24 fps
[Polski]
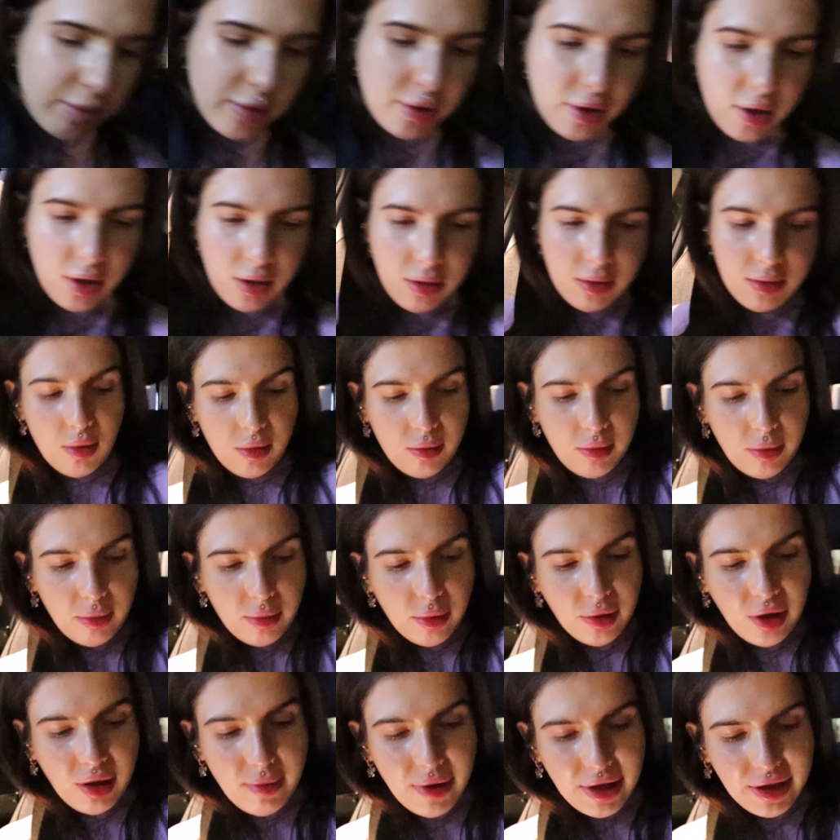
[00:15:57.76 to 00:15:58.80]
pro, bo,
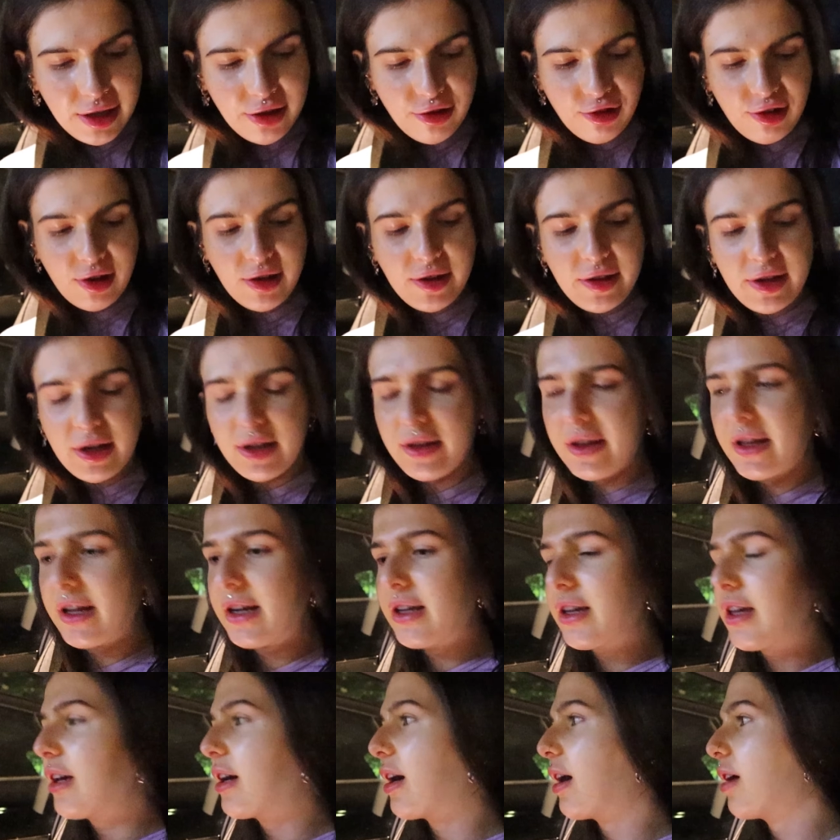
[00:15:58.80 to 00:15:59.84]
bo nie ma naszej
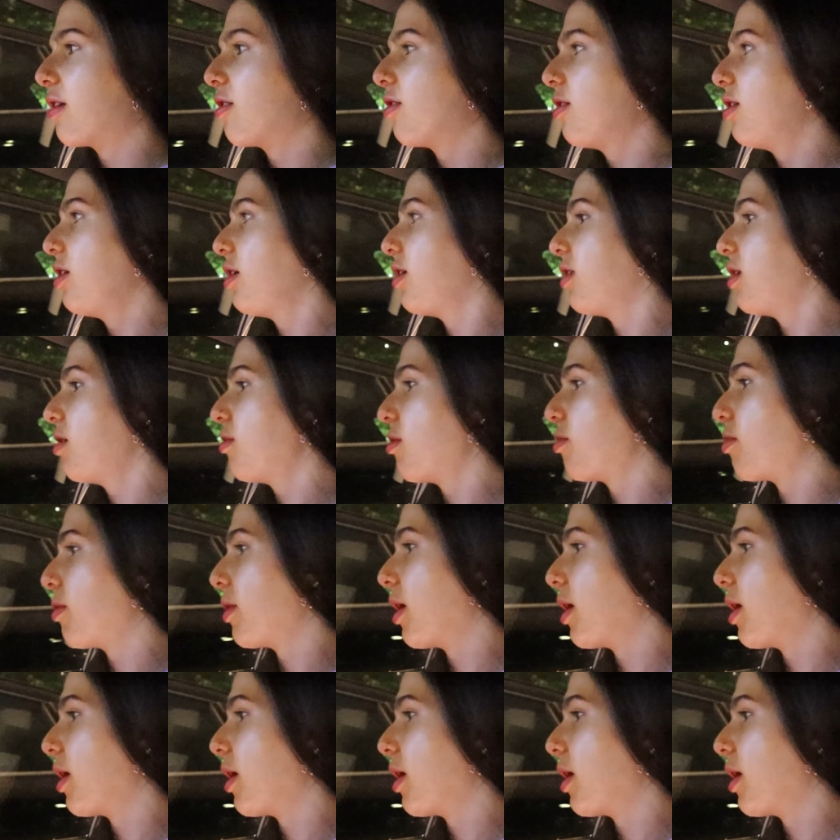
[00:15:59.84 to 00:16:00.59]
trenerki Karoliny Karoliny, bo